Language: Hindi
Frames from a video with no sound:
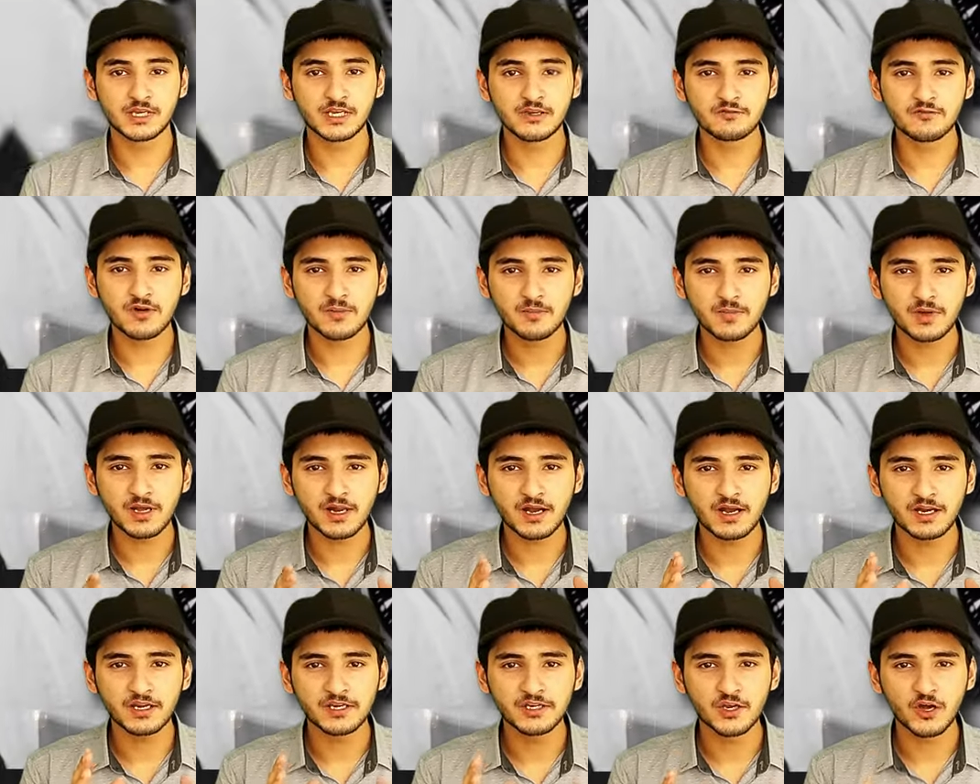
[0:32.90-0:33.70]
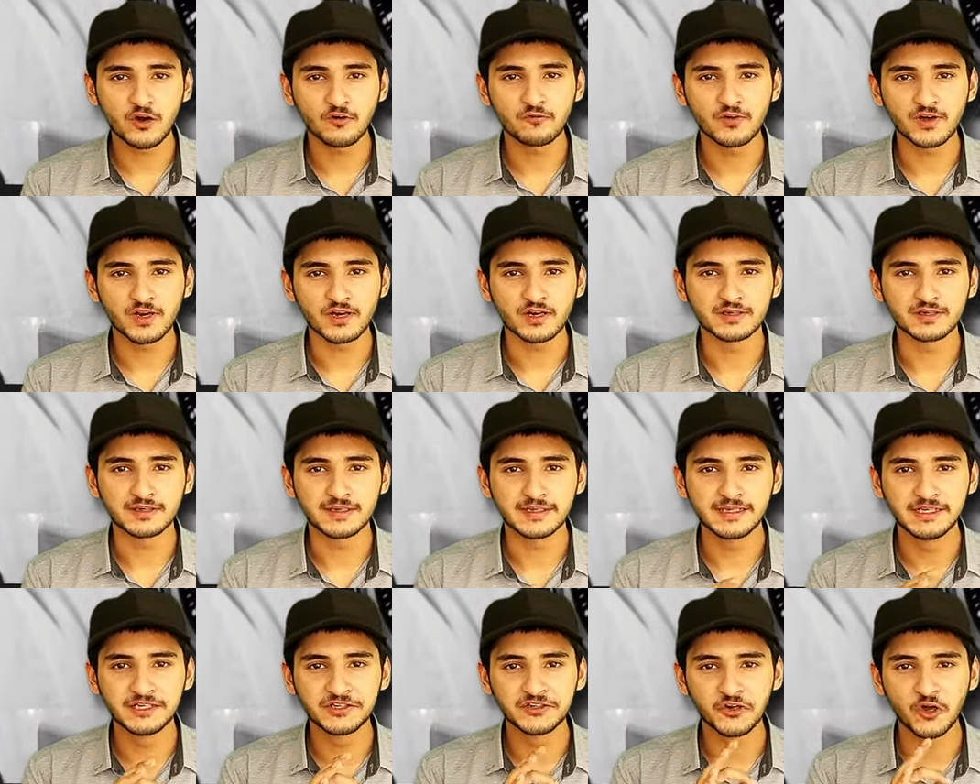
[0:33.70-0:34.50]
ये गिवअप करने की
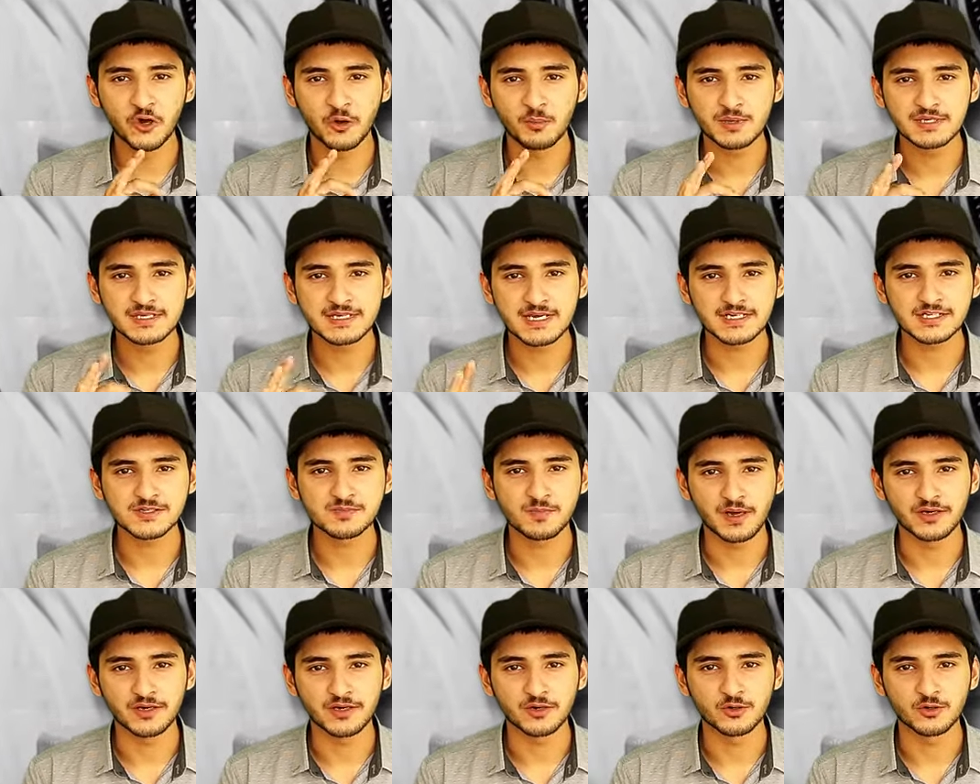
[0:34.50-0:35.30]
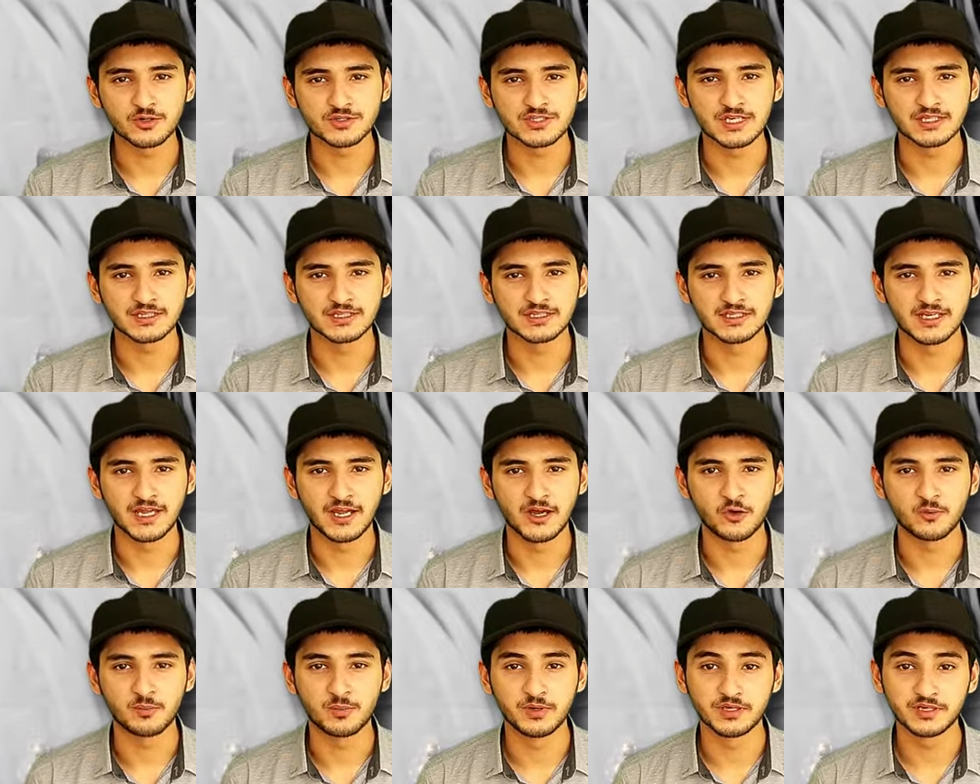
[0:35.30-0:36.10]
ऑफ़र ठीक नौ बजे एक्सपायर हो
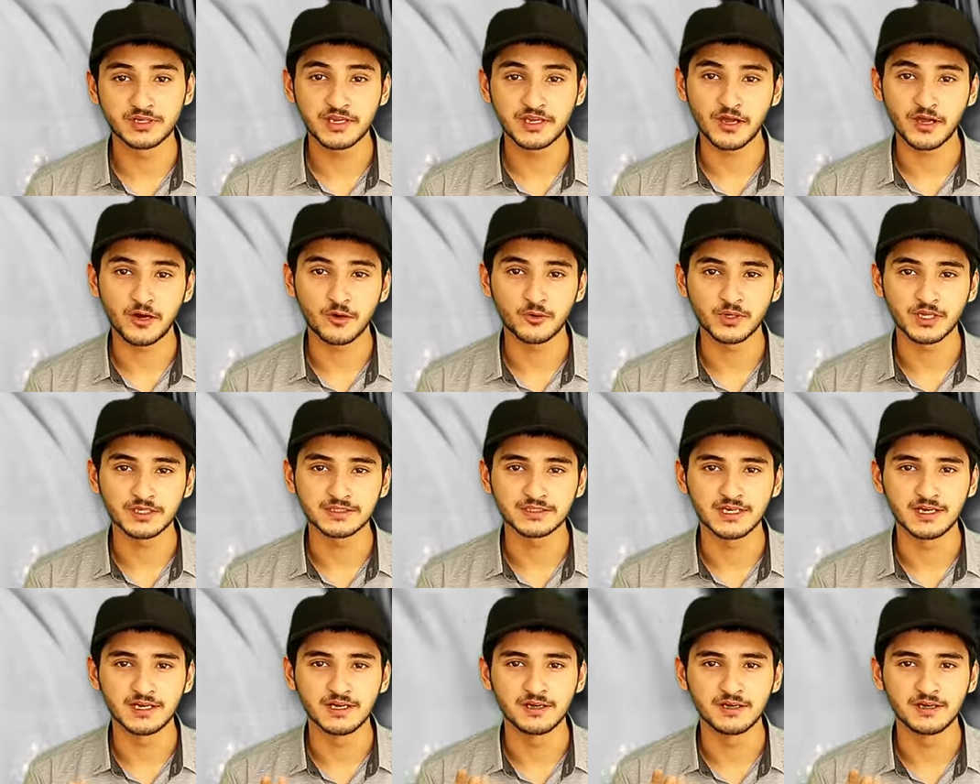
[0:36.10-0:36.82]
जाती है और फिर क्या होना